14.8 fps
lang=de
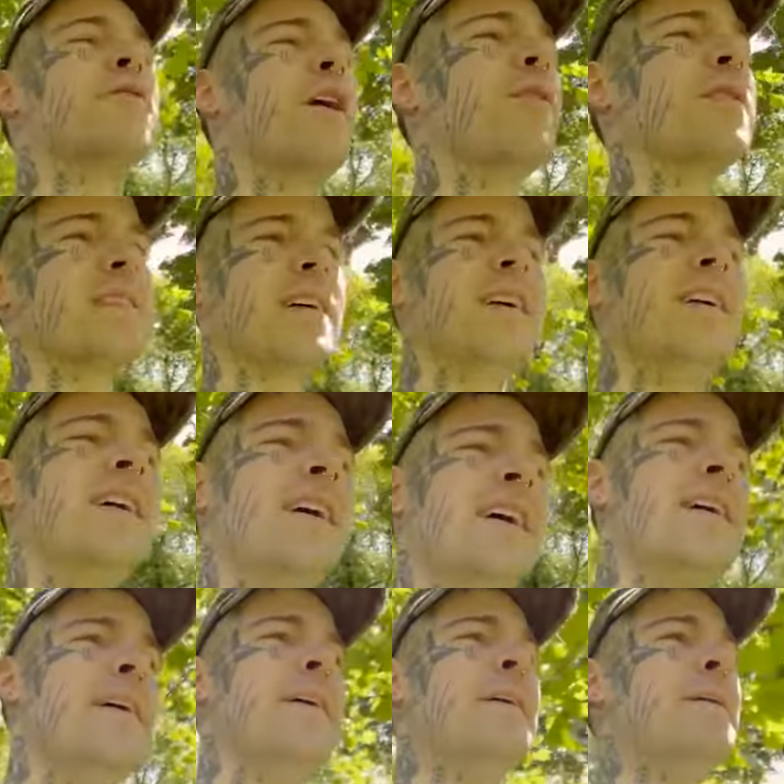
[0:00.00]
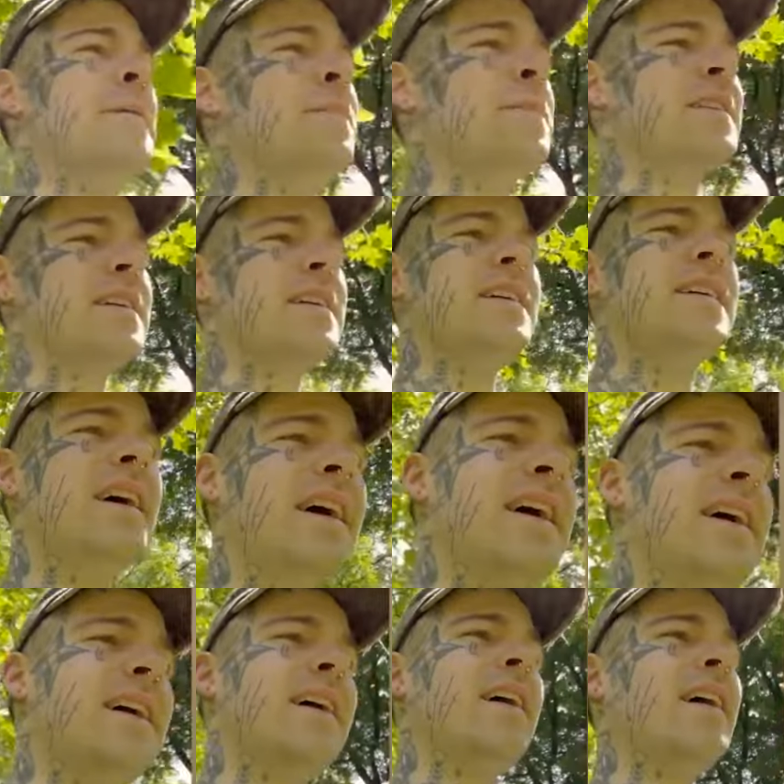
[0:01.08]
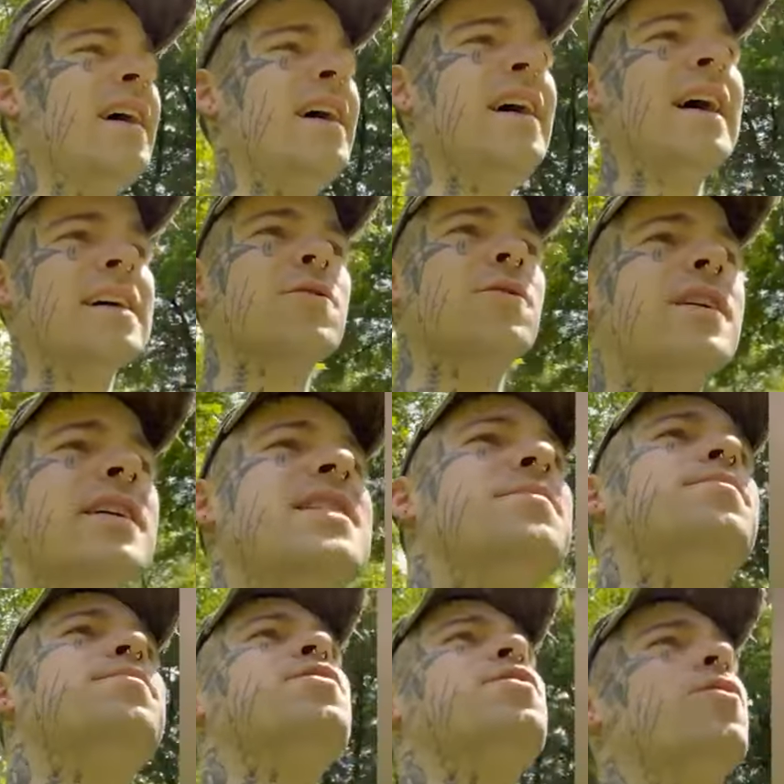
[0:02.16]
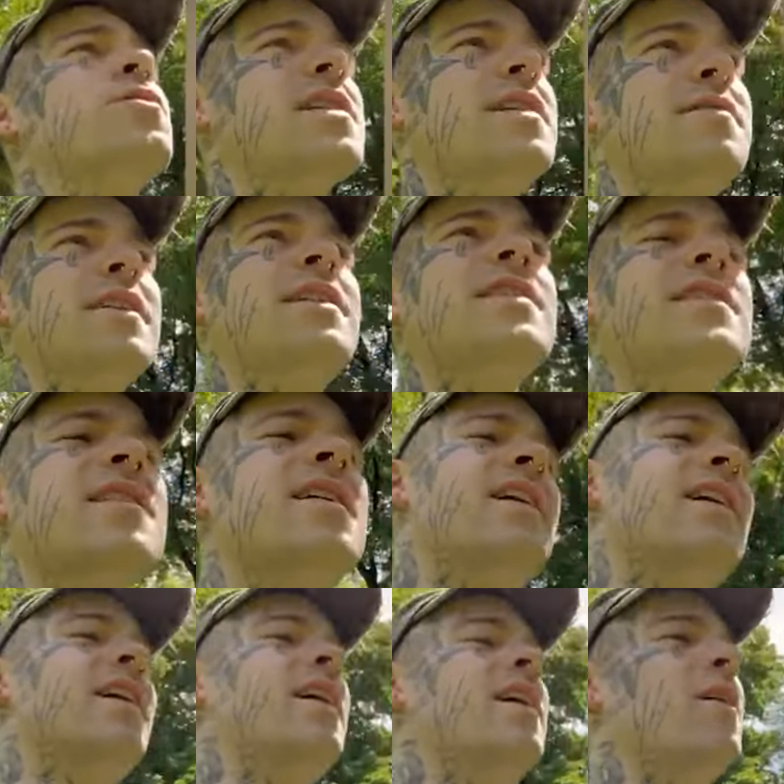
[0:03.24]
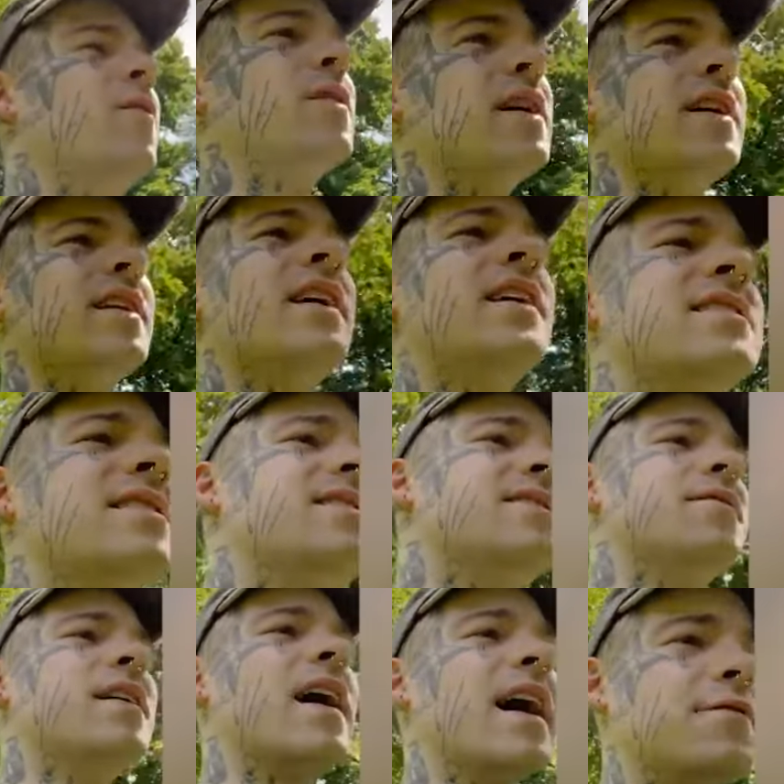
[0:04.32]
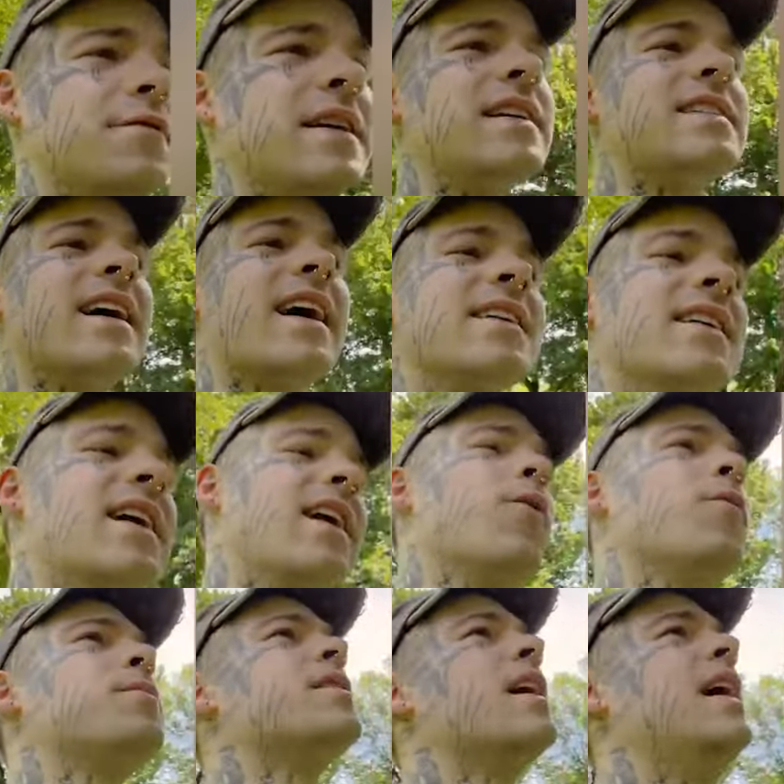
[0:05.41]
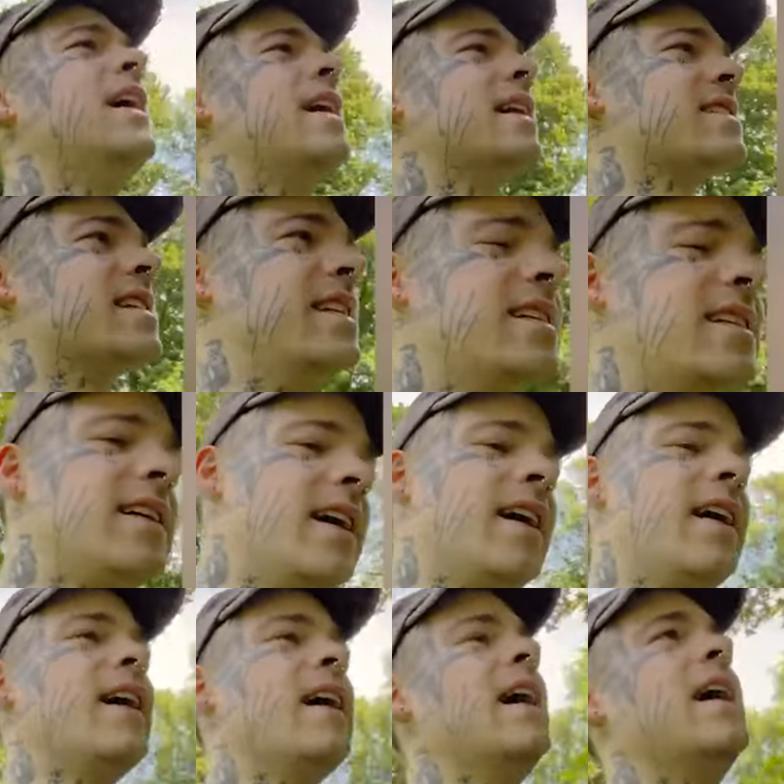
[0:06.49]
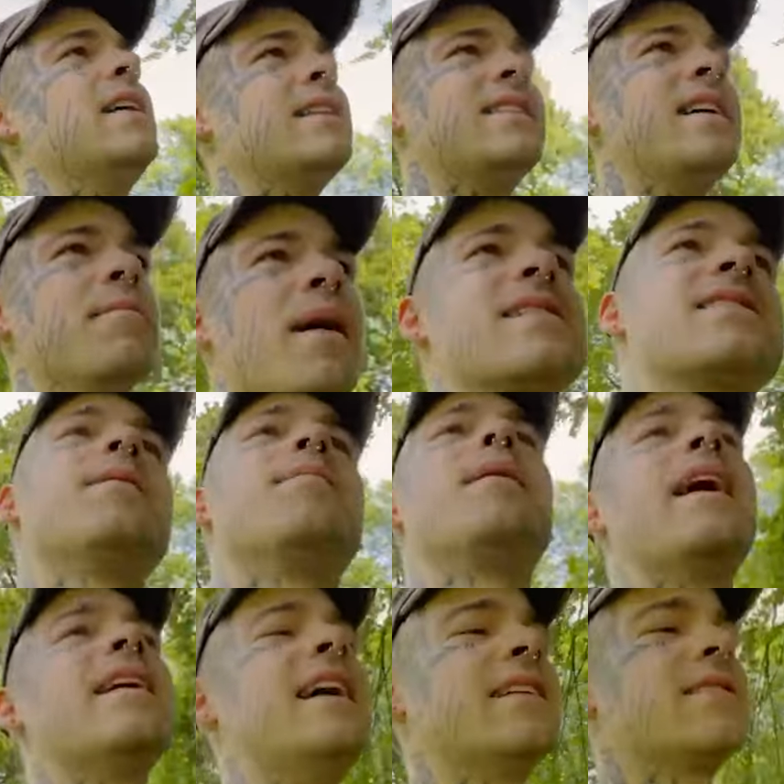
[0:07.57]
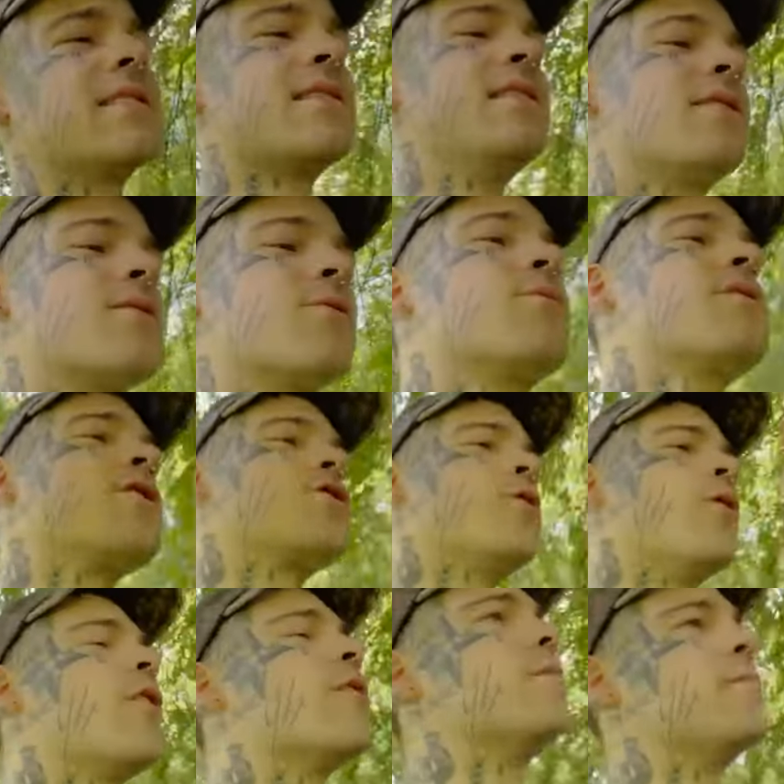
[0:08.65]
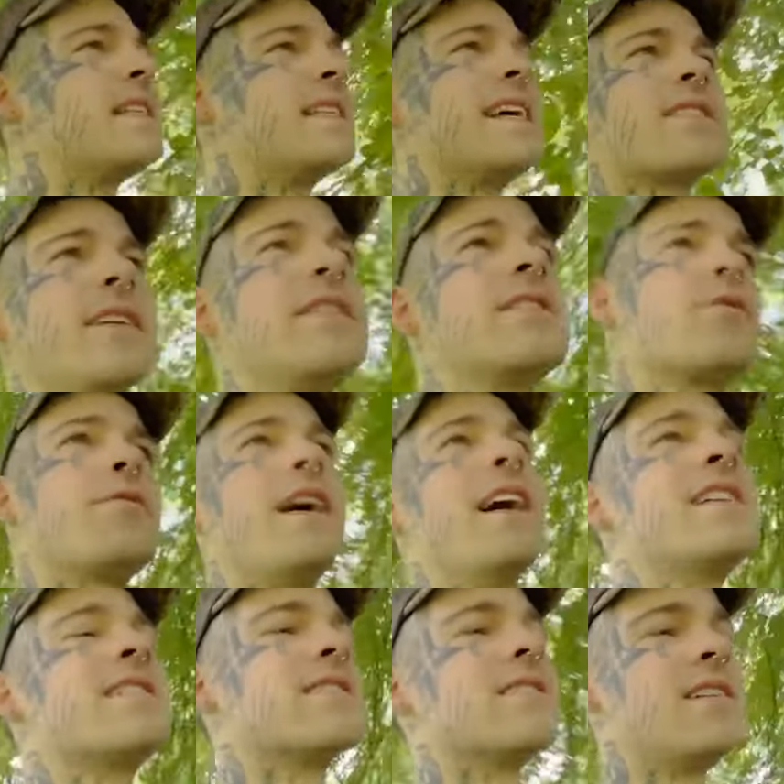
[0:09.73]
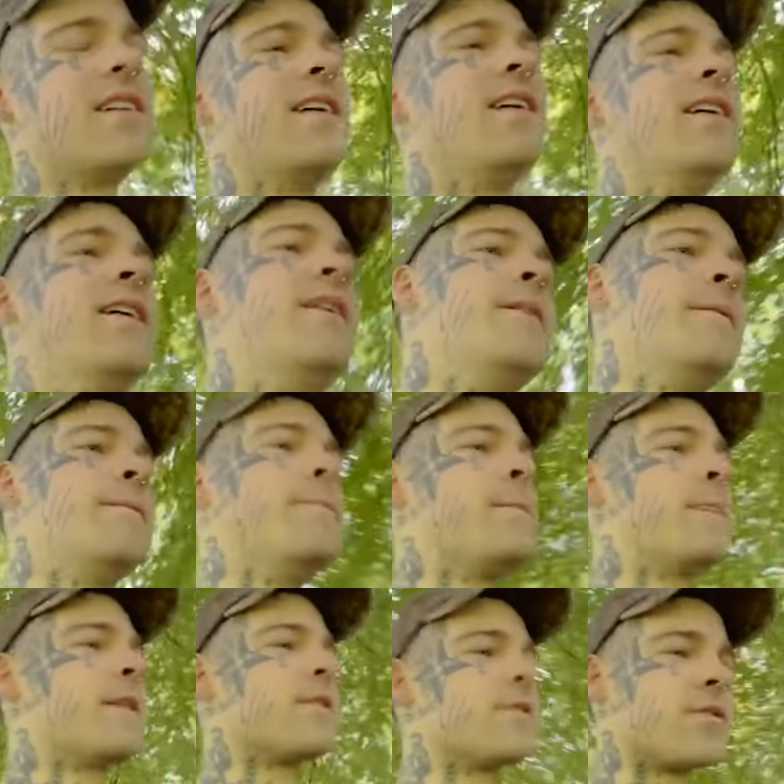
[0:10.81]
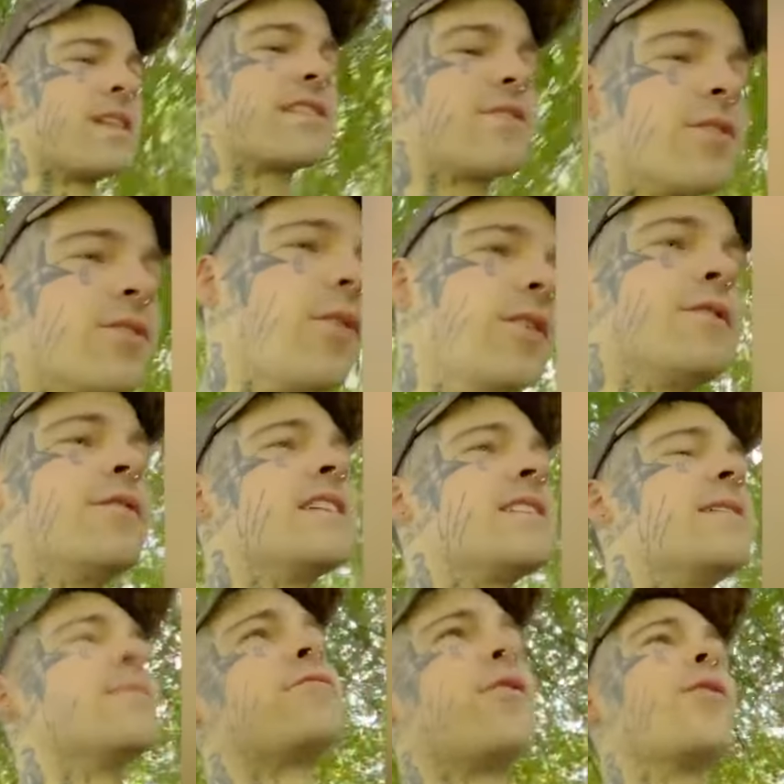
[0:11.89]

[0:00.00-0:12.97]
Frau hat da die, also die Psychose entwickelt oder hat wirklich daran geglaubt, dass ich den Masterplan hätte, sie zu zerstören und mich deswegen so verhalte. So, und das sollte euch vielleicht einmal vor